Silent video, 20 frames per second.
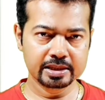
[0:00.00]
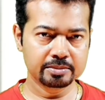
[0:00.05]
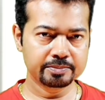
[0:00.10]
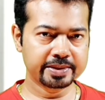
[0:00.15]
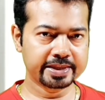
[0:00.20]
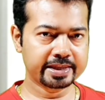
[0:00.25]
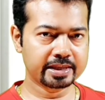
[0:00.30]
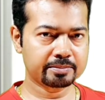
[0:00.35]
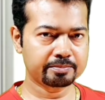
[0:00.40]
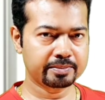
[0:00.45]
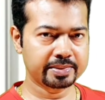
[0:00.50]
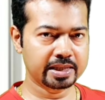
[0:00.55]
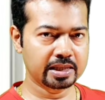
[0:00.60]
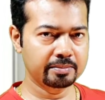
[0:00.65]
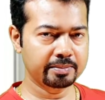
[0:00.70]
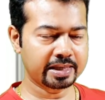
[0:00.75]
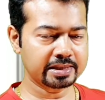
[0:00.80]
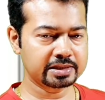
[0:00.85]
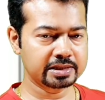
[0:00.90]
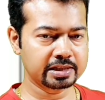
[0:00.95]
फिर एक
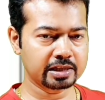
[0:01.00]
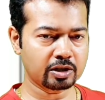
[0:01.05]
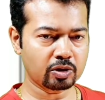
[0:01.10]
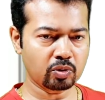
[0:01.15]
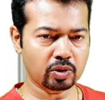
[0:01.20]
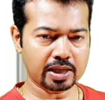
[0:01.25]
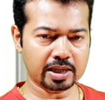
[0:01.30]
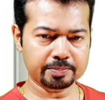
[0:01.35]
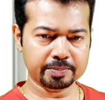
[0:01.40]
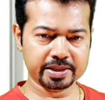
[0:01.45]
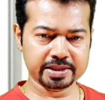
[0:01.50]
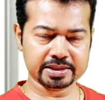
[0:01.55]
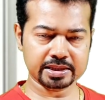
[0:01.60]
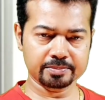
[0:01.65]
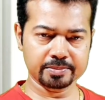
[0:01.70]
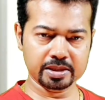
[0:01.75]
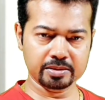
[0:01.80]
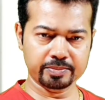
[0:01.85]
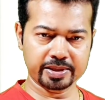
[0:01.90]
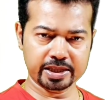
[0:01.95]
इमेजिन करो आपके
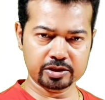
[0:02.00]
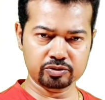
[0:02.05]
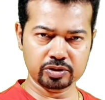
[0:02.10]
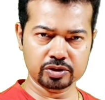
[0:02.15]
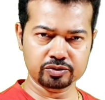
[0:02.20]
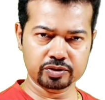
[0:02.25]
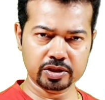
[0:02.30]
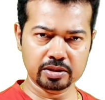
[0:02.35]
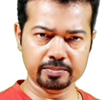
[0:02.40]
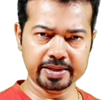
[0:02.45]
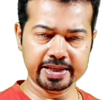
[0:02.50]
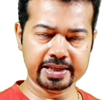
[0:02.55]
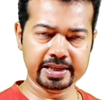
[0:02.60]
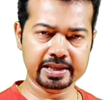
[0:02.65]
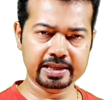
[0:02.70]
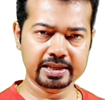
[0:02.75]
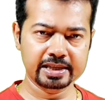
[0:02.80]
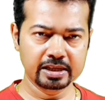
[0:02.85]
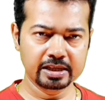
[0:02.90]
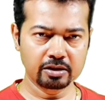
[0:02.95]
सामने वर्चुअल स्टूडेंट बैठा
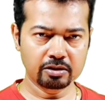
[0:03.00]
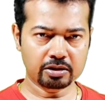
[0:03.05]
है